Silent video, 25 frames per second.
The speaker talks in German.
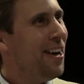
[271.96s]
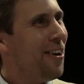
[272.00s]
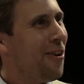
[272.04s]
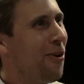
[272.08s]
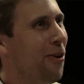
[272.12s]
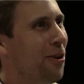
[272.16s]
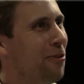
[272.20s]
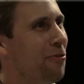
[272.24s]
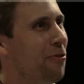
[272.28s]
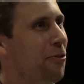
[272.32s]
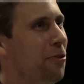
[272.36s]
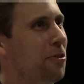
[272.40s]

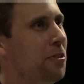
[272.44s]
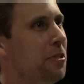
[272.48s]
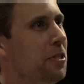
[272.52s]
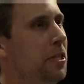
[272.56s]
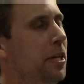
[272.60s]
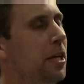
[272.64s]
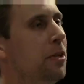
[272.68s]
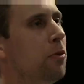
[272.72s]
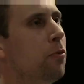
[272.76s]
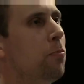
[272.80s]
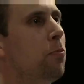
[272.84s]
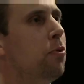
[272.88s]

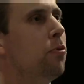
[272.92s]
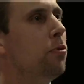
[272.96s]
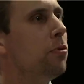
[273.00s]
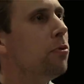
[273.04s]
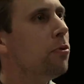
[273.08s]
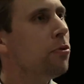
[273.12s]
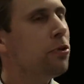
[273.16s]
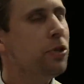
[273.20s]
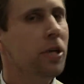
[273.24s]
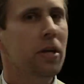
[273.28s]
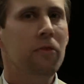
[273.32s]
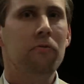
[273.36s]
konfrontiert und
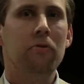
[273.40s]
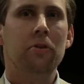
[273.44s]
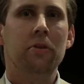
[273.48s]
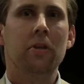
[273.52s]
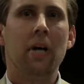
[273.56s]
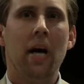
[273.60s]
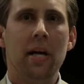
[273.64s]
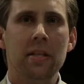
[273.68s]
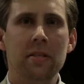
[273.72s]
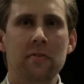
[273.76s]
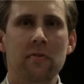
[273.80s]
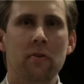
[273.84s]
Pluto steht für
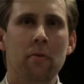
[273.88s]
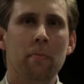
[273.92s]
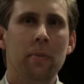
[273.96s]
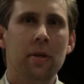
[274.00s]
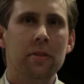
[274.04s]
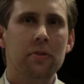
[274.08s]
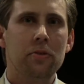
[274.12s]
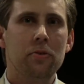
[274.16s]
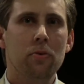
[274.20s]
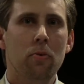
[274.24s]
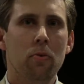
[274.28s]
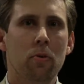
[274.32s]

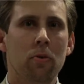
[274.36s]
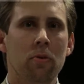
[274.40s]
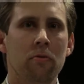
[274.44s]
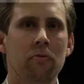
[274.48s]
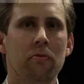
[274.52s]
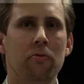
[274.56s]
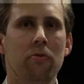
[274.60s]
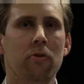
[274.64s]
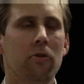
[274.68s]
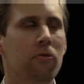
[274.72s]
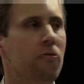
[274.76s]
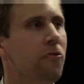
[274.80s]
Transformation,
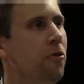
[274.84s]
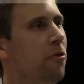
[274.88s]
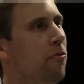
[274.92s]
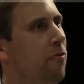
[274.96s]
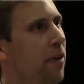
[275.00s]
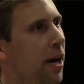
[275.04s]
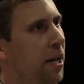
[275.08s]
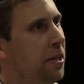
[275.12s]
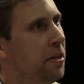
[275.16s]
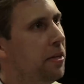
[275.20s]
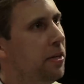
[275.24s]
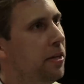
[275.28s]
für, für
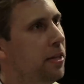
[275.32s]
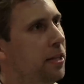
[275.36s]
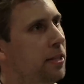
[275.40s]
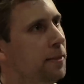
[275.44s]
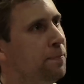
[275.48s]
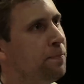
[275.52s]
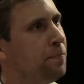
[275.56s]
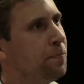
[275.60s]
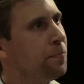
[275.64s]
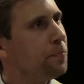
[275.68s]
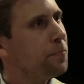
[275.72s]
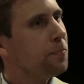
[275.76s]

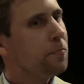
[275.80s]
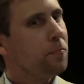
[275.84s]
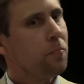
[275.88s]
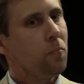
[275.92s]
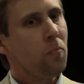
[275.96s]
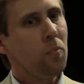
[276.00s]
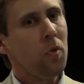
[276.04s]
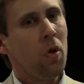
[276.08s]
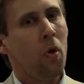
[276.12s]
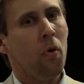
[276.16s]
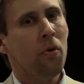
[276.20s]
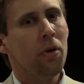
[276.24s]
Wandel
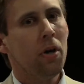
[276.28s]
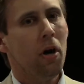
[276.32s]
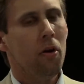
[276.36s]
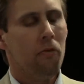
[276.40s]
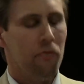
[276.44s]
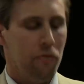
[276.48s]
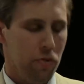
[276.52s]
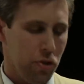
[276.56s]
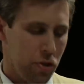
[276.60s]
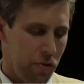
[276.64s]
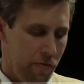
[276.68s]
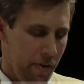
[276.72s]
und auch
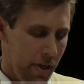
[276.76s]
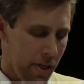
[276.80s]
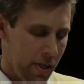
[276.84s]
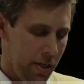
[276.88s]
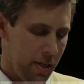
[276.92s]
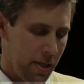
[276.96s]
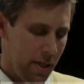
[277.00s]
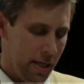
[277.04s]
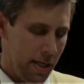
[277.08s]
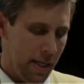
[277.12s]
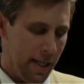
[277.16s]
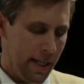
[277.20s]
für
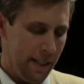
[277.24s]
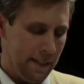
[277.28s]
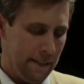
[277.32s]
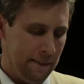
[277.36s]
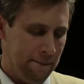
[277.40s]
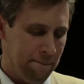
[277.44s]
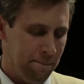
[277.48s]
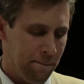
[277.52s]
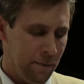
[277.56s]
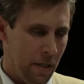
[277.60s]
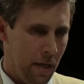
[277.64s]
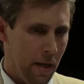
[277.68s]

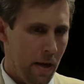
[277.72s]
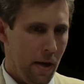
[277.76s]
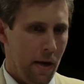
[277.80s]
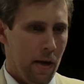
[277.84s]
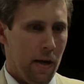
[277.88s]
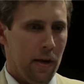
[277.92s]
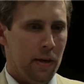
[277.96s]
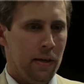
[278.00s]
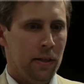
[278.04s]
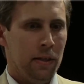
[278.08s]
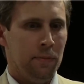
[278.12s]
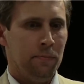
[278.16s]
Schwierigkeiten,
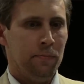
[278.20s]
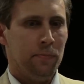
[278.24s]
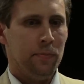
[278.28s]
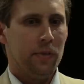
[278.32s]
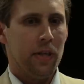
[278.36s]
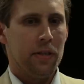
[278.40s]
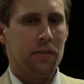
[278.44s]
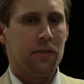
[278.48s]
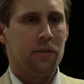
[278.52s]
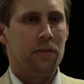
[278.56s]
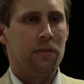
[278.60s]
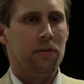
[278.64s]
ähm,
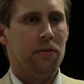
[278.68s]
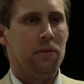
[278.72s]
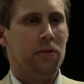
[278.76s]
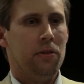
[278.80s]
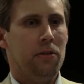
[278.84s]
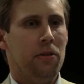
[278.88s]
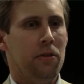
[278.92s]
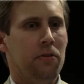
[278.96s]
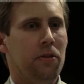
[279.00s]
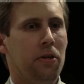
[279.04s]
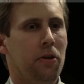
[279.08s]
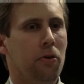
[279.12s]
dass
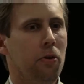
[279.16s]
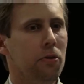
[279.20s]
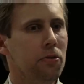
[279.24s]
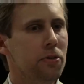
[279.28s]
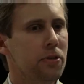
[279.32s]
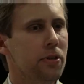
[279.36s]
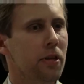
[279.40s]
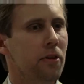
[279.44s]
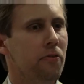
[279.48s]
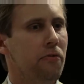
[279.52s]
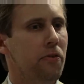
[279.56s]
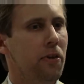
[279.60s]
die
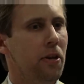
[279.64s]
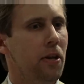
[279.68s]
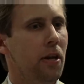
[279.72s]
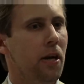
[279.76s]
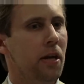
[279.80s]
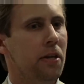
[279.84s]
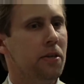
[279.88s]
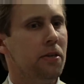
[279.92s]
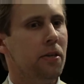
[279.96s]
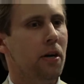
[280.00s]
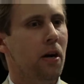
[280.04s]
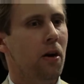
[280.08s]
Künstler vielleicht